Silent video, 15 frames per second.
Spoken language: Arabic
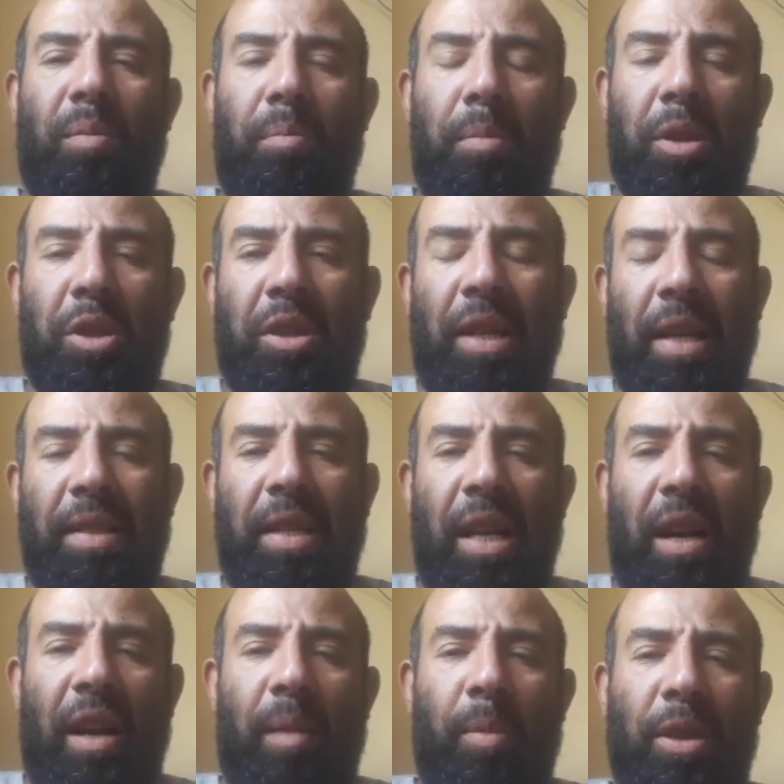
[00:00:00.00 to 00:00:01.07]
مش
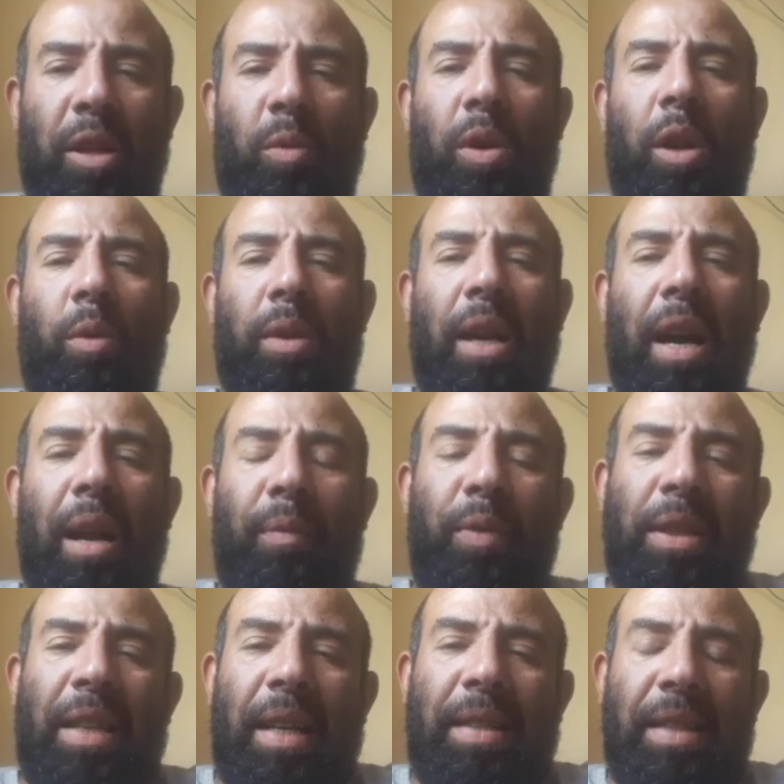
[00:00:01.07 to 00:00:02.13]
تاثيرها على مدى ولو كان
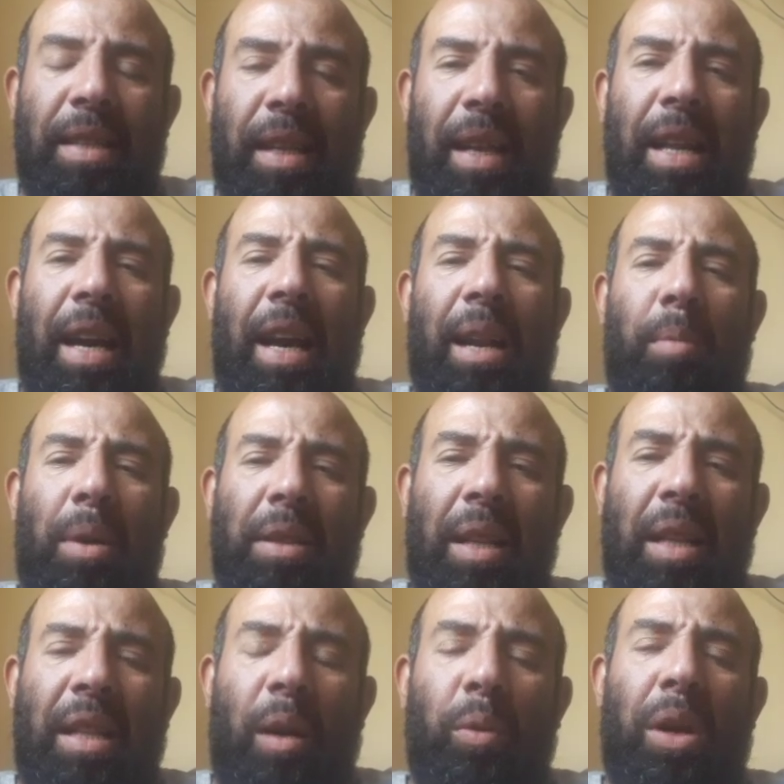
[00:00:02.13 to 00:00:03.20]
في تاثير ليها على
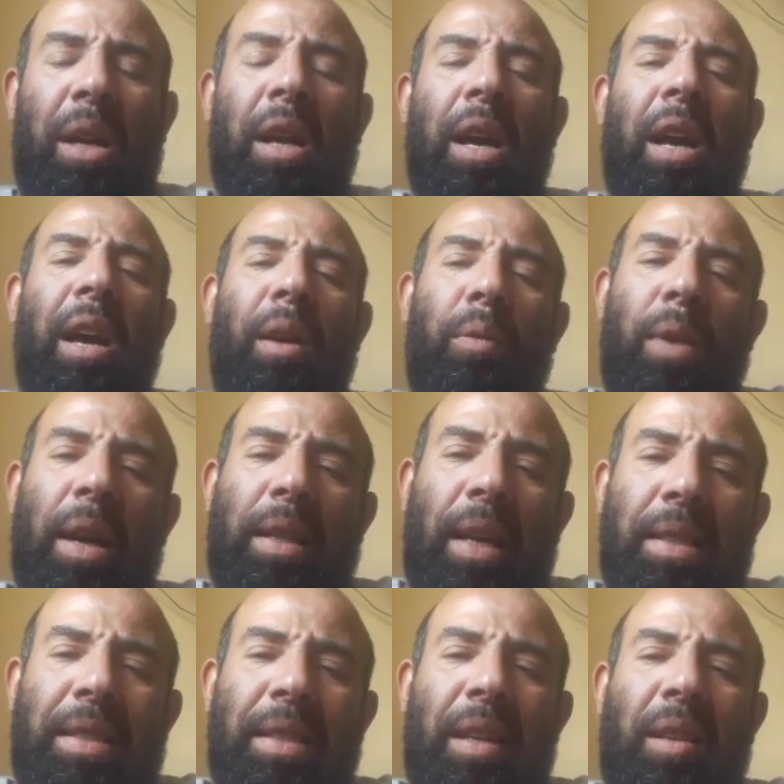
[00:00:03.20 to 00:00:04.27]
معدل التحويل فيها
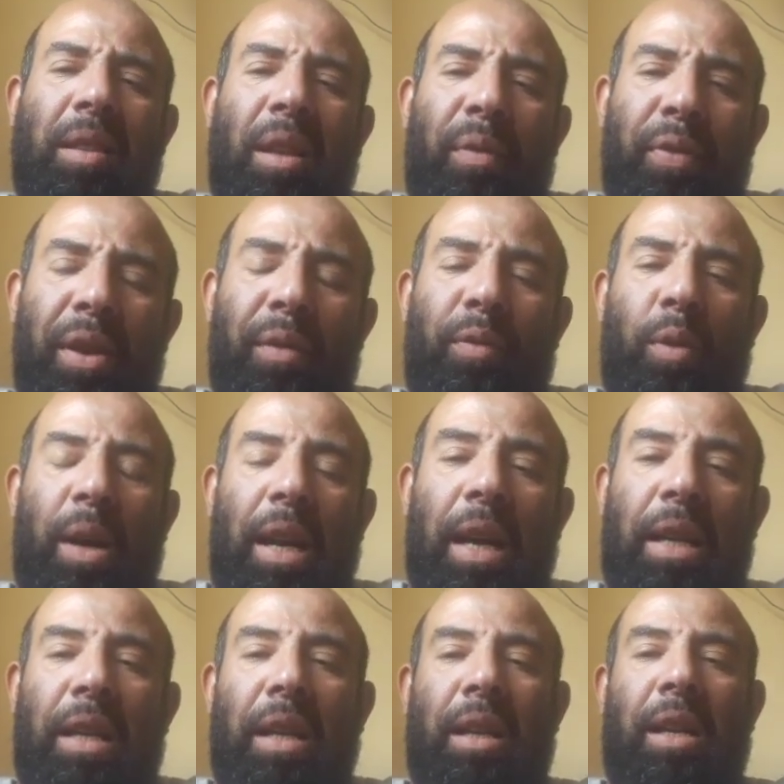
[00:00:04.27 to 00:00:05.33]
تاثير طفيف
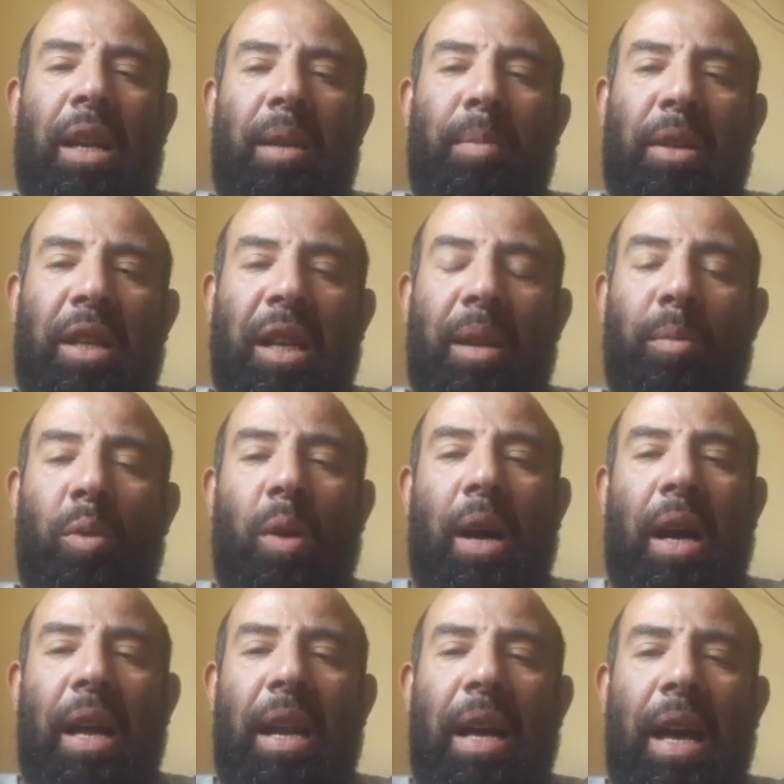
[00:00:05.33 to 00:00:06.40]
ولكن احنا بنتكلموا
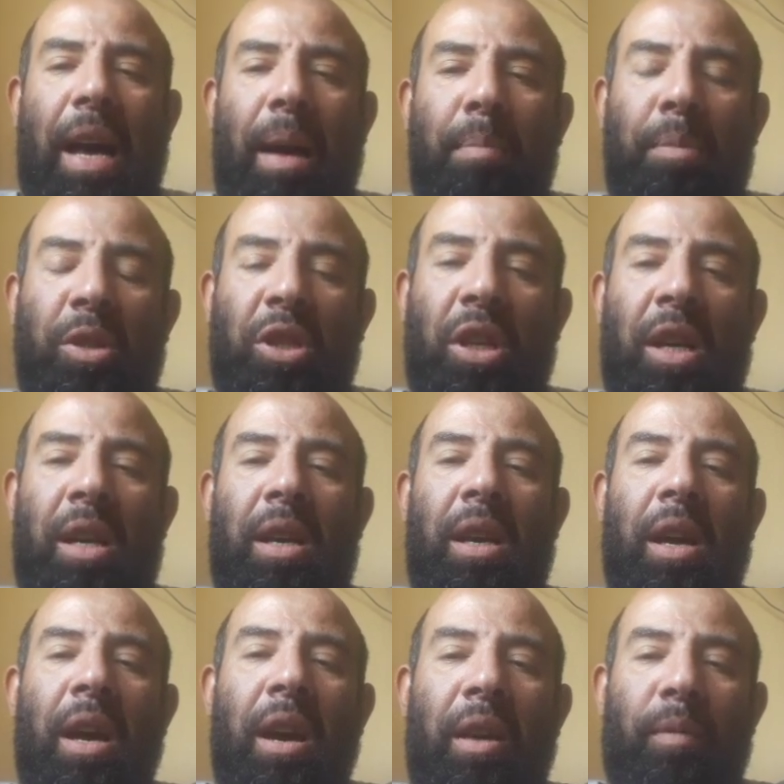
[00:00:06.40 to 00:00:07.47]
على اهم شيء
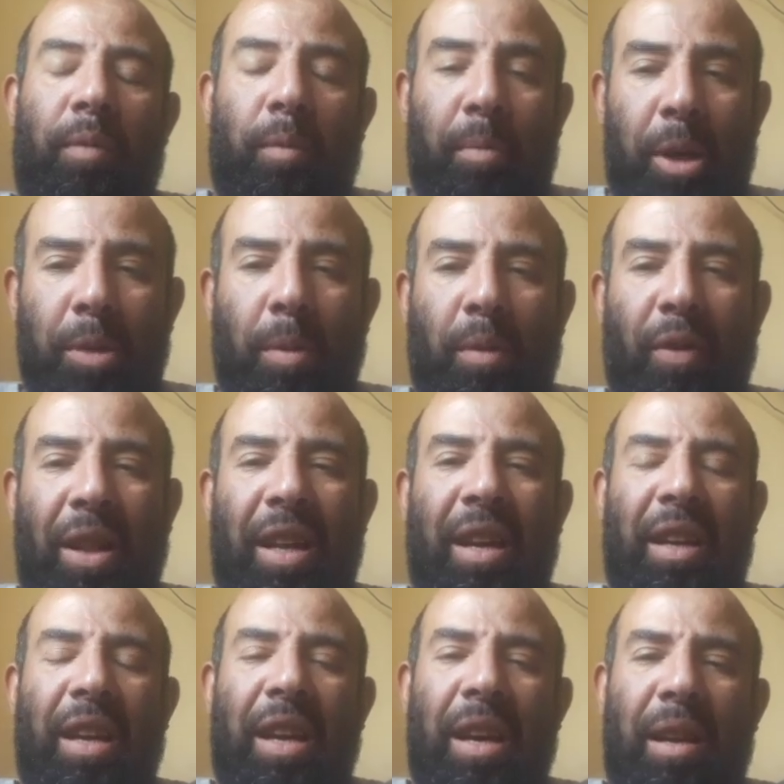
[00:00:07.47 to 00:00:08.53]
بالنسبه للطفيلات
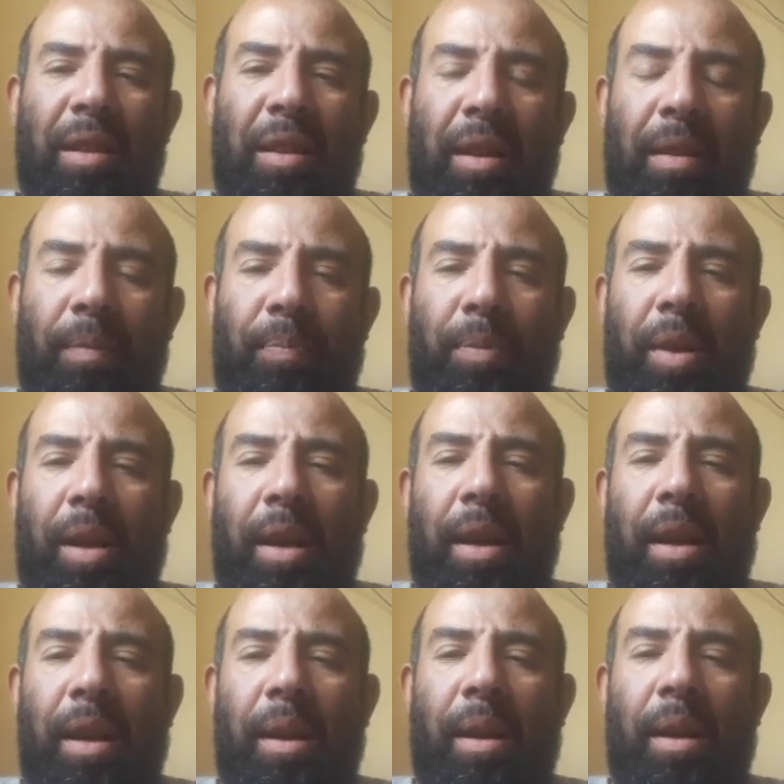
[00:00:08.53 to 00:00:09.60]
الخارجيه
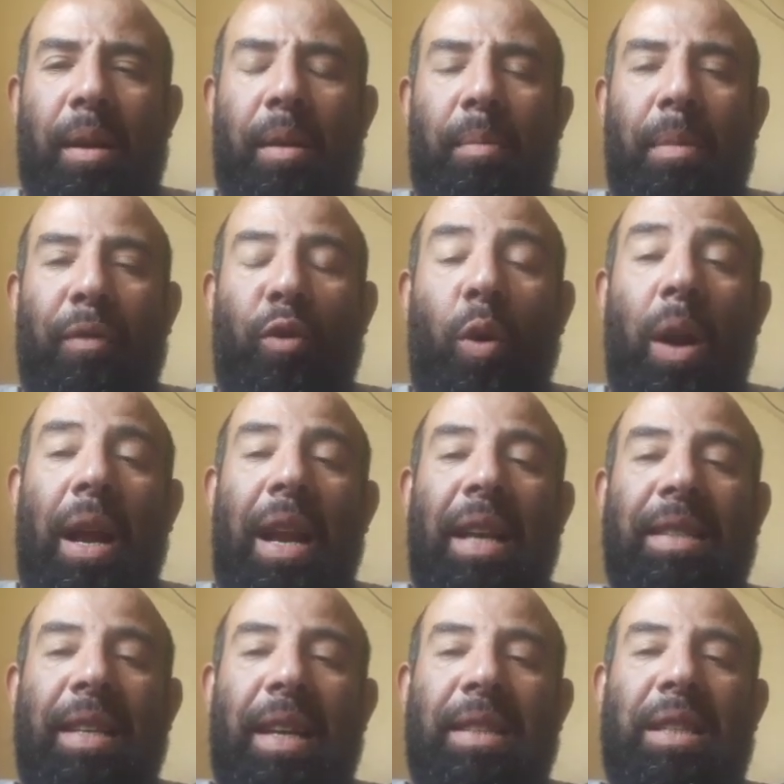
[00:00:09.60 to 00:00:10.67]
آه، مفعولها
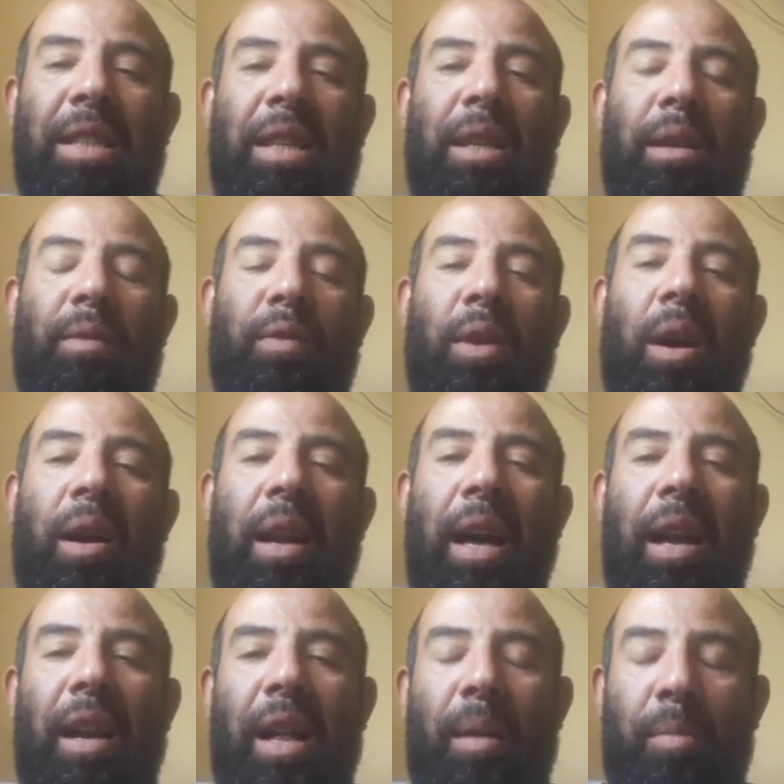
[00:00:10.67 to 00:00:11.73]
الاساسي في
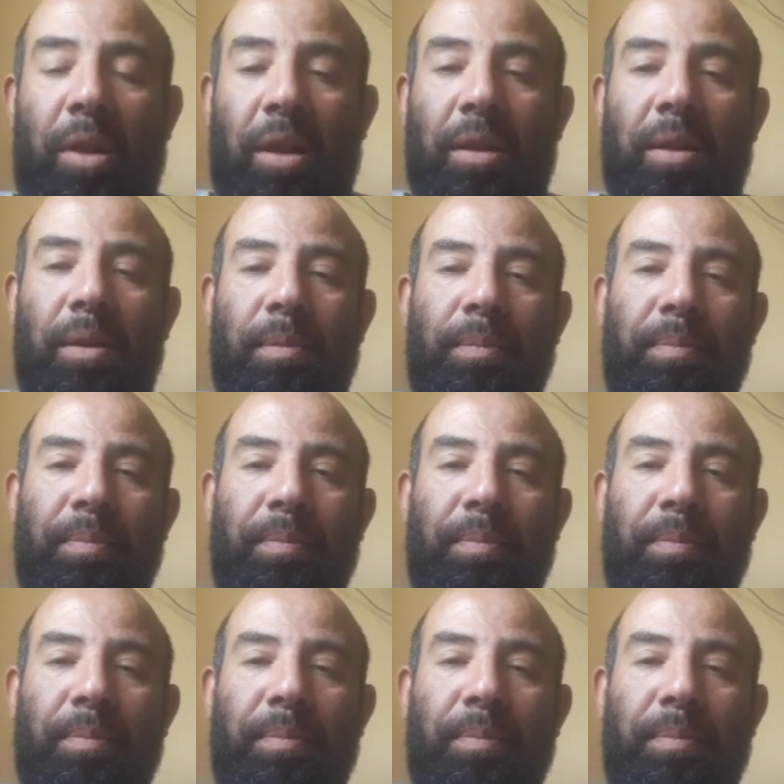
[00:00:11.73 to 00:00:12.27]
نقلها للامراض